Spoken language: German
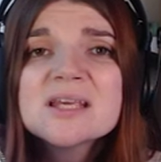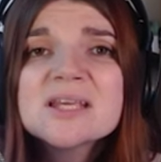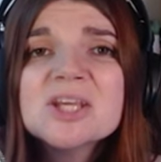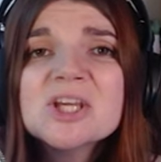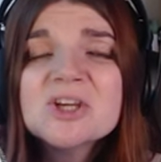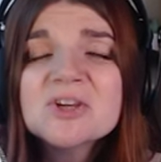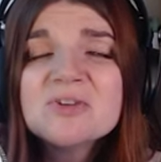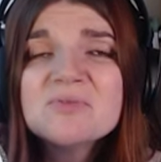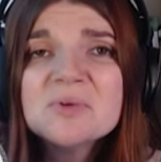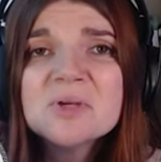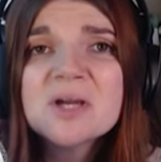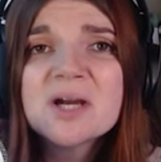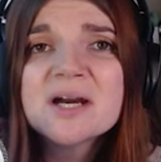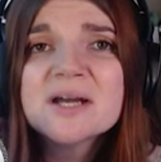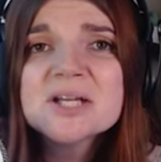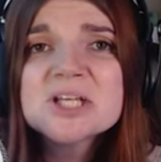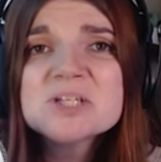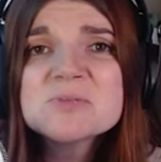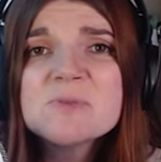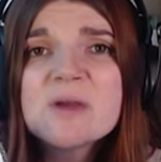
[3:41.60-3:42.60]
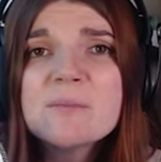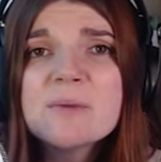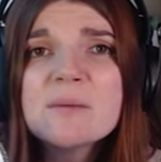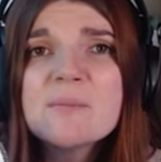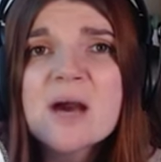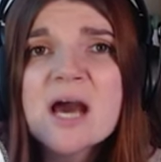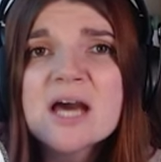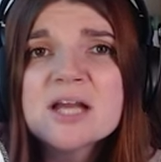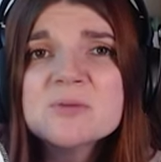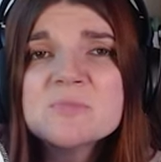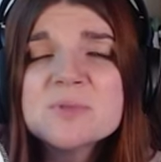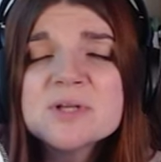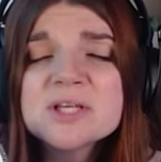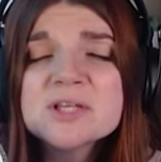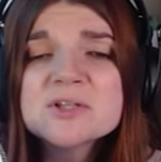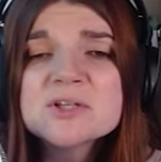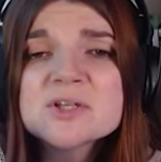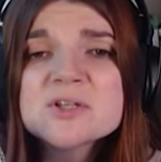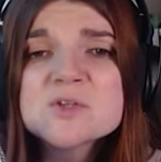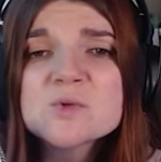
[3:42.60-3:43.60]
Irgendwie kann ich mir beim
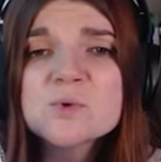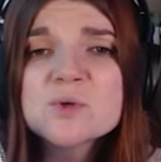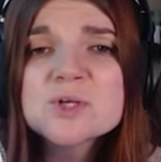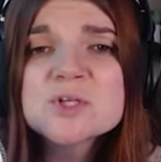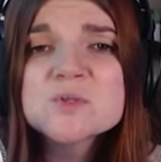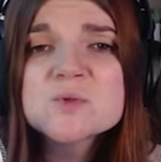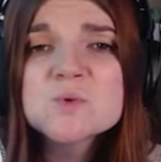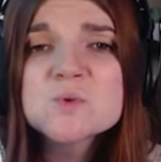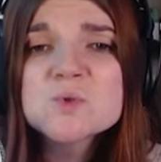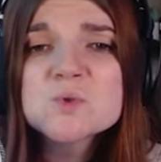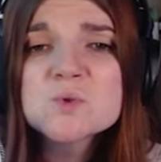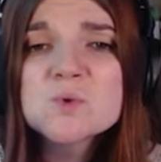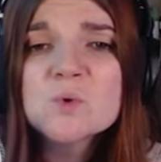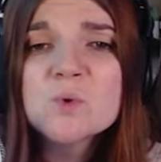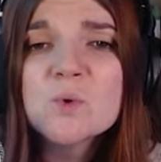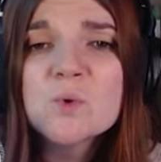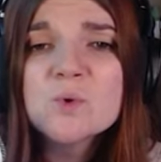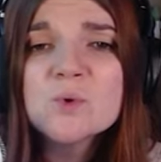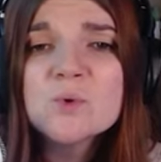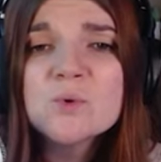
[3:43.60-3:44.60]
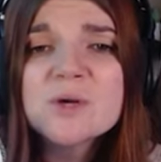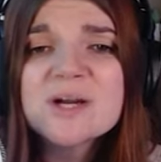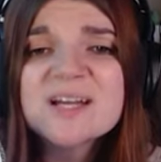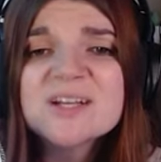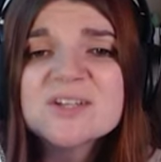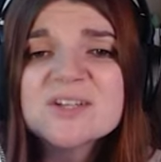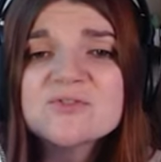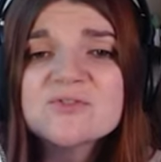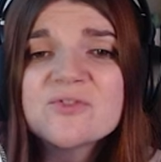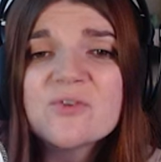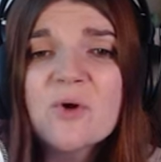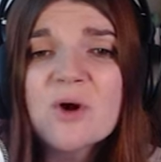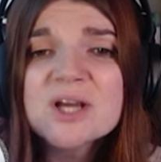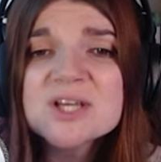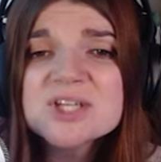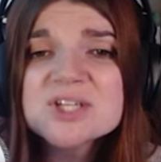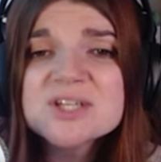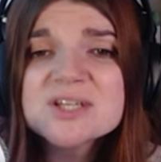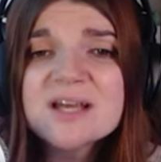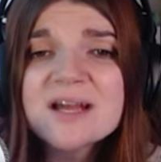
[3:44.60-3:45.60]
Anblick der zuckersüßen Coco gar nicht
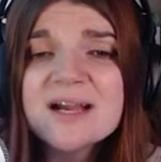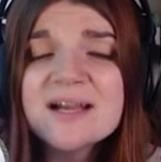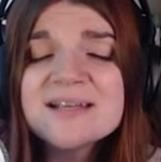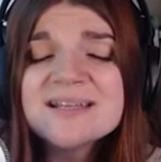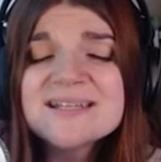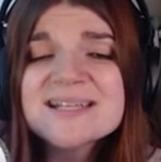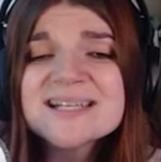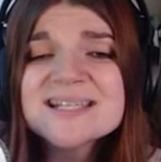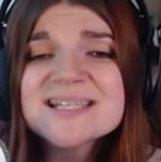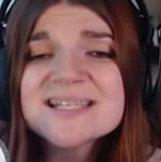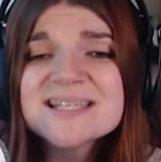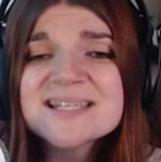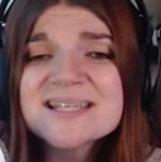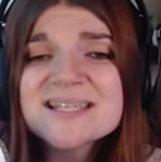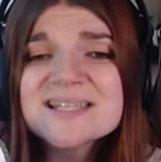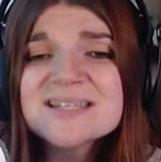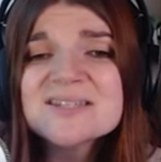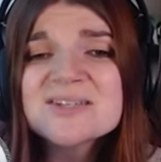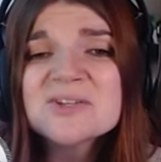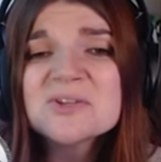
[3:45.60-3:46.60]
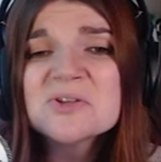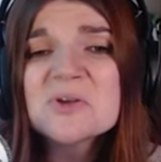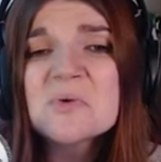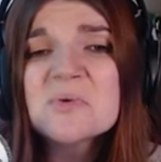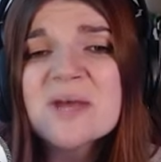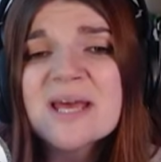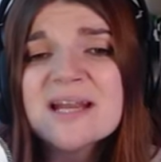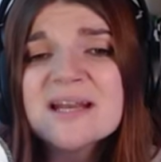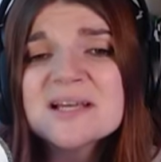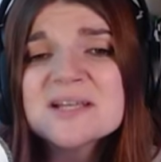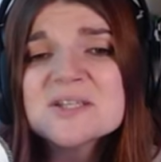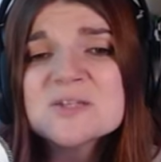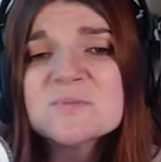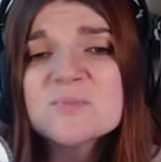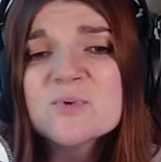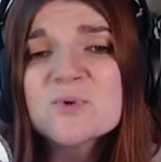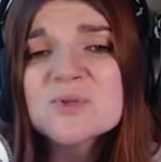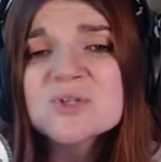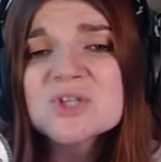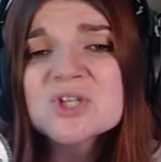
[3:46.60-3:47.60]
vorstellen, dass sie Cinderellas
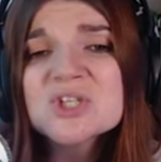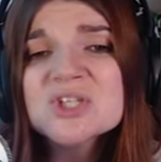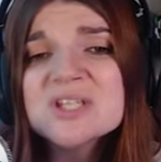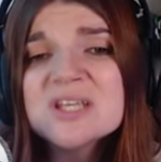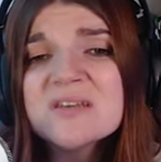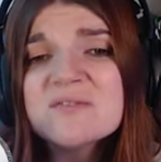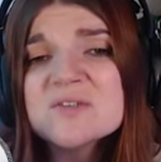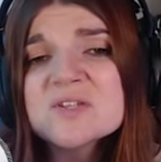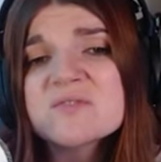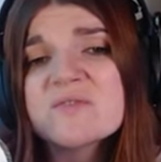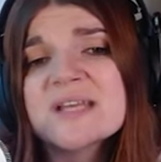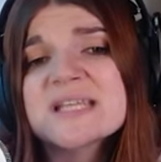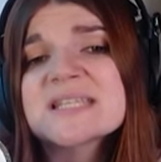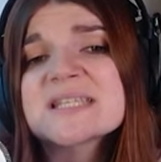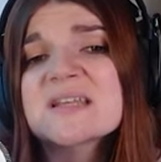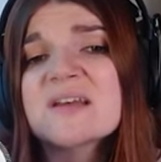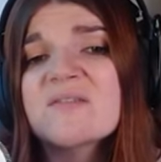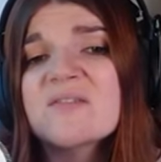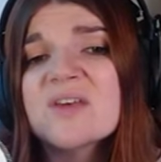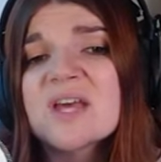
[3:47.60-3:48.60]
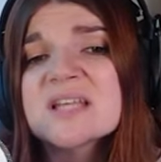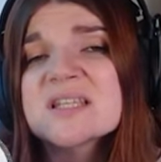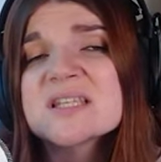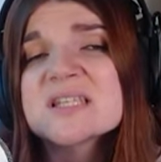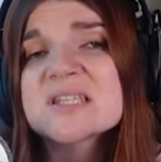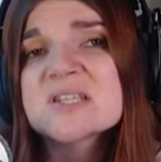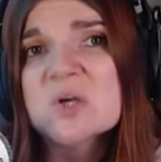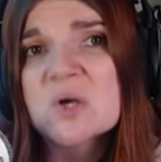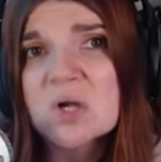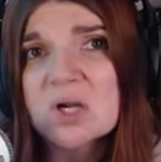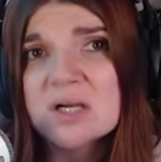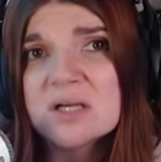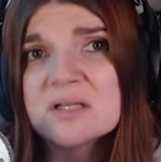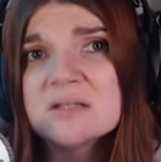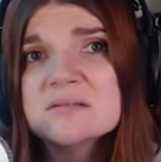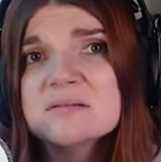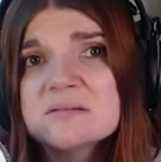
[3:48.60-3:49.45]
böse Stiefschwester werden soll.